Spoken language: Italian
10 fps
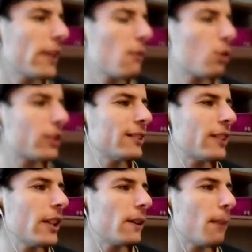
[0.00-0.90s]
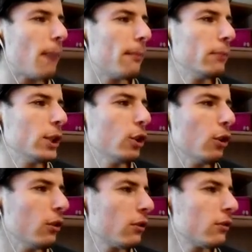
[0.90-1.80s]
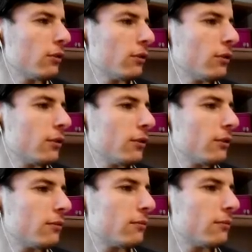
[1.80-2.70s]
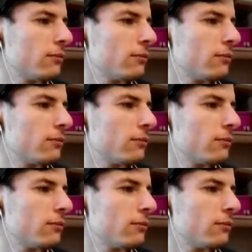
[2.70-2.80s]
Vediamo cosa disegnava da bambino. Ah, che cos'è?